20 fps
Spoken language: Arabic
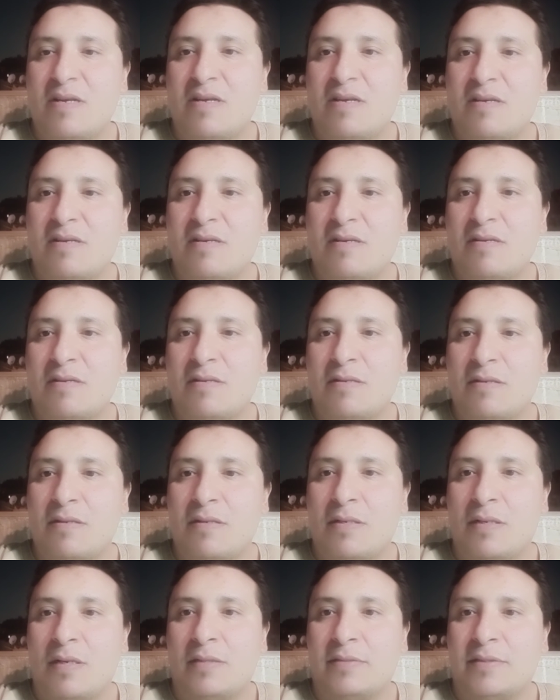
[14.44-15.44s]

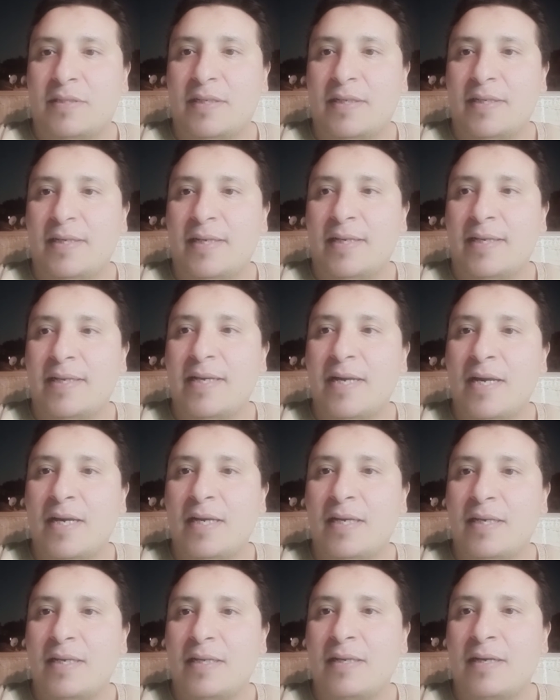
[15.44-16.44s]
آه عن طريق
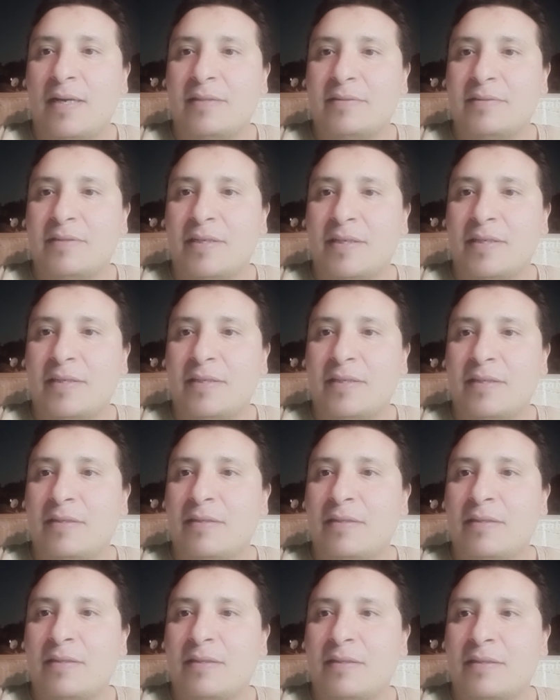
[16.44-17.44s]
الجهل عن طريق
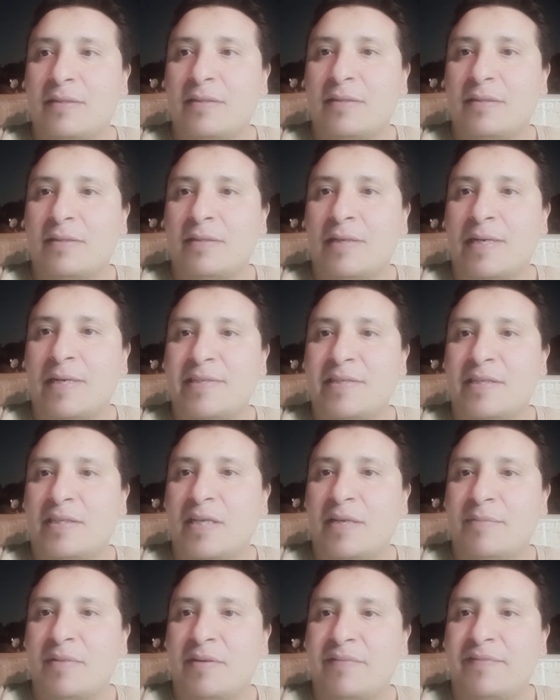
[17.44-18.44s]
آه عايزة
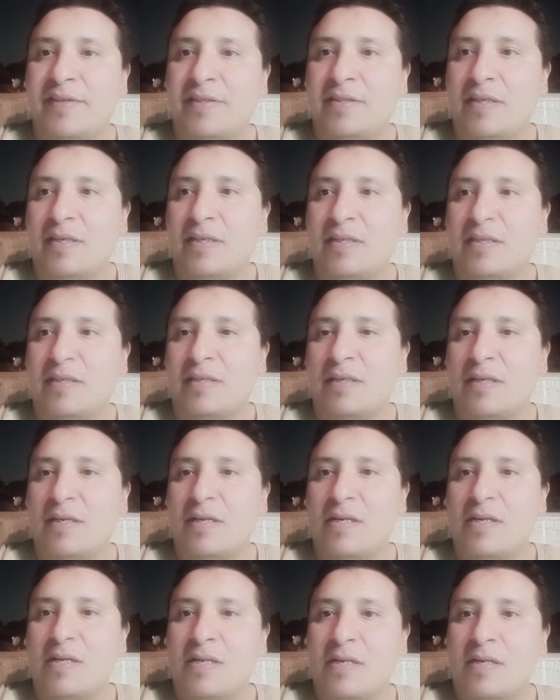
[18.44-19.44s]
تعمل فتن
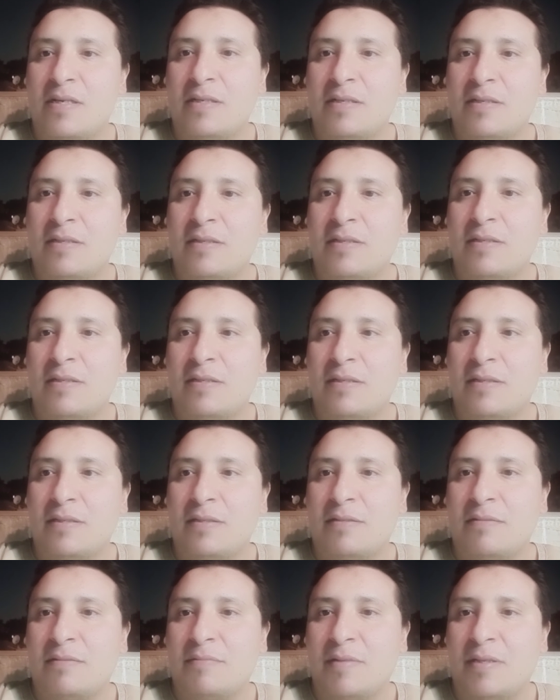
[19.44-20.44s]

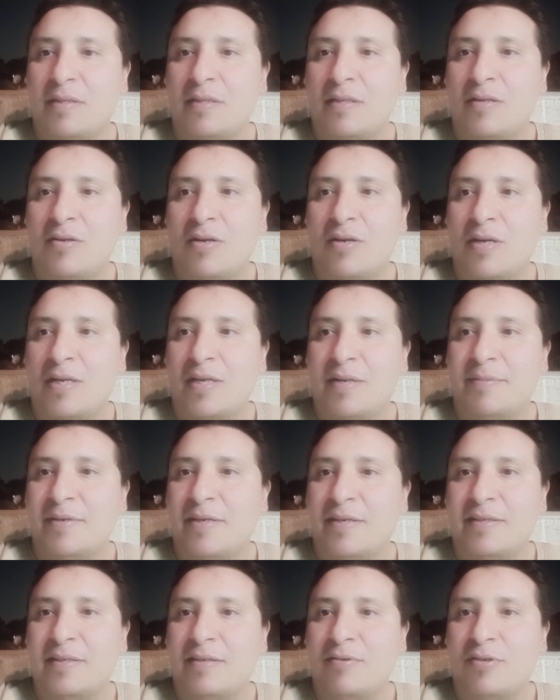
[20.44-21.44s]
آه الله أعلم
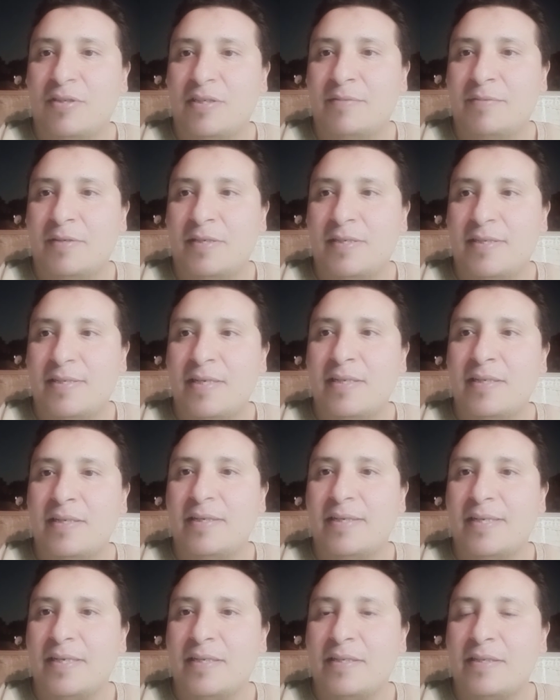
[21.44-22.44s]
يعني الوضع بقى
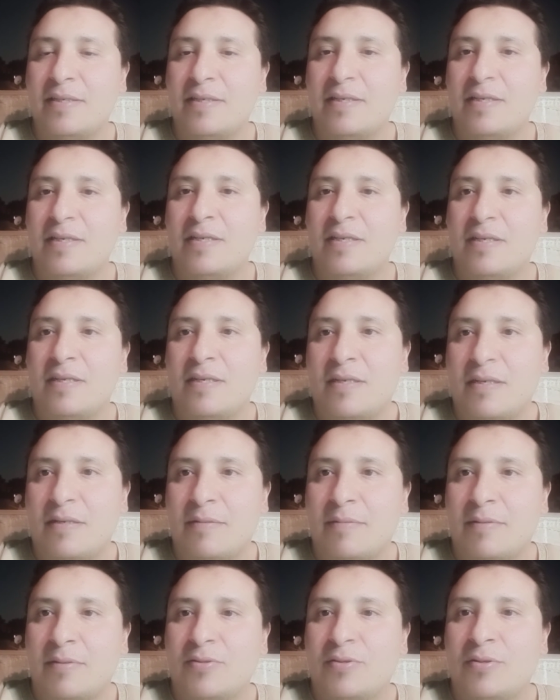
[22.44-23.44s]
سيء يعني
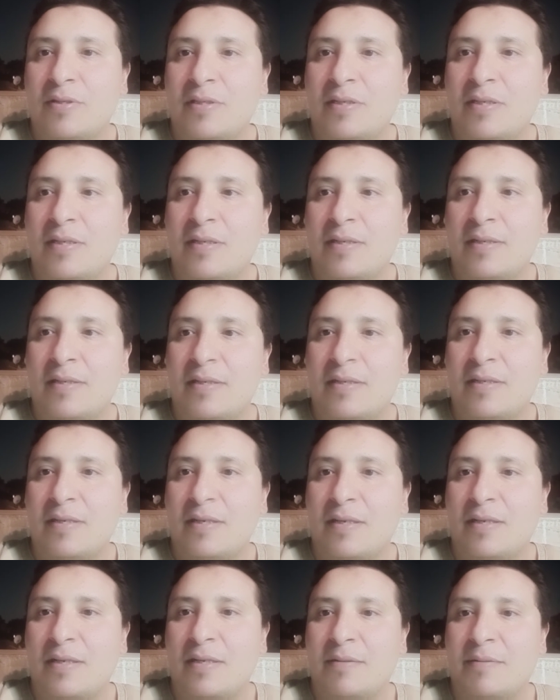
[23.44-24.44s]
موضوع
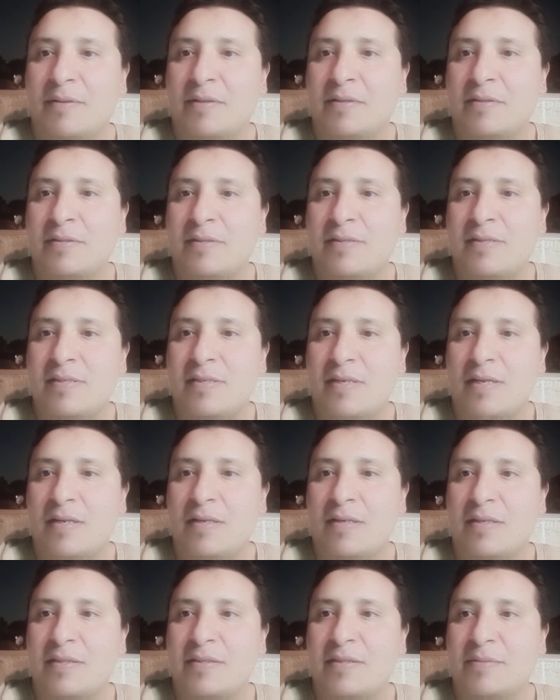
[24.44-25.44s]

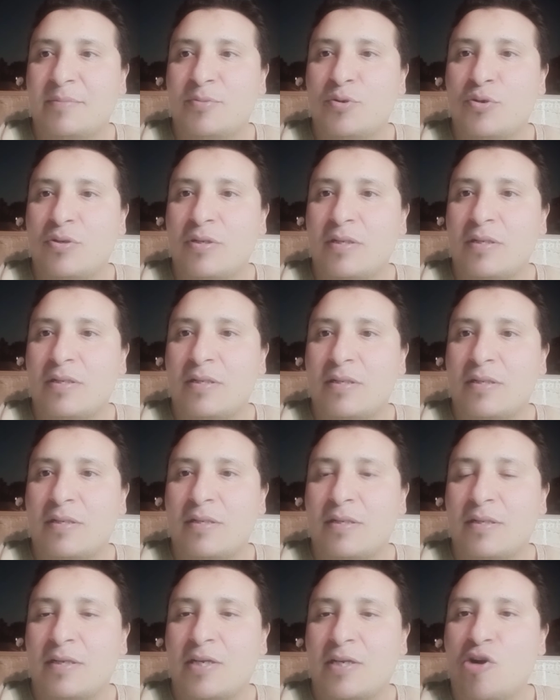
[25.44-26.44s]
الصلاة إن
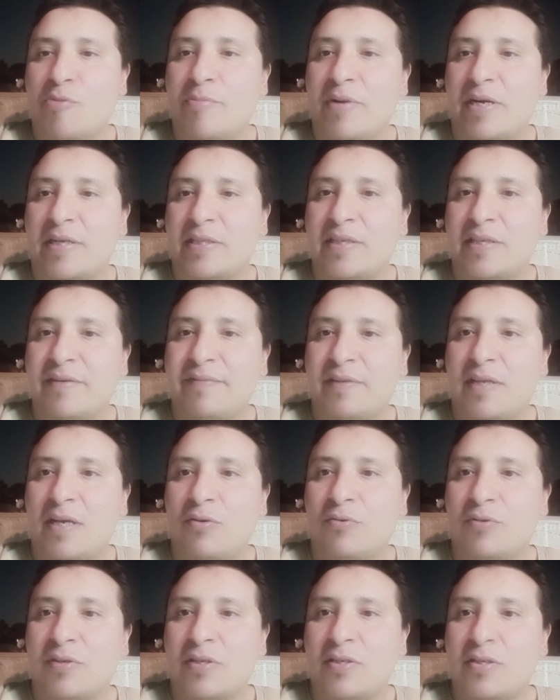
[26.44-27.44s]
بكرة الجوامع
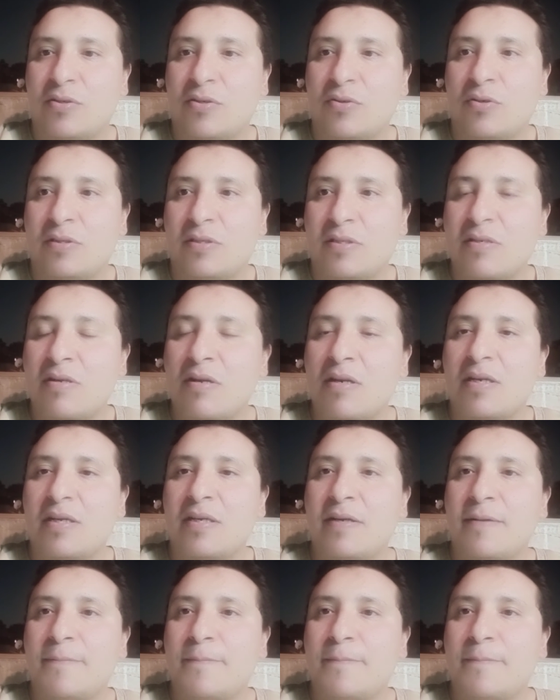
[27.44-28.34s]
هتفتح والناس تروح تصلي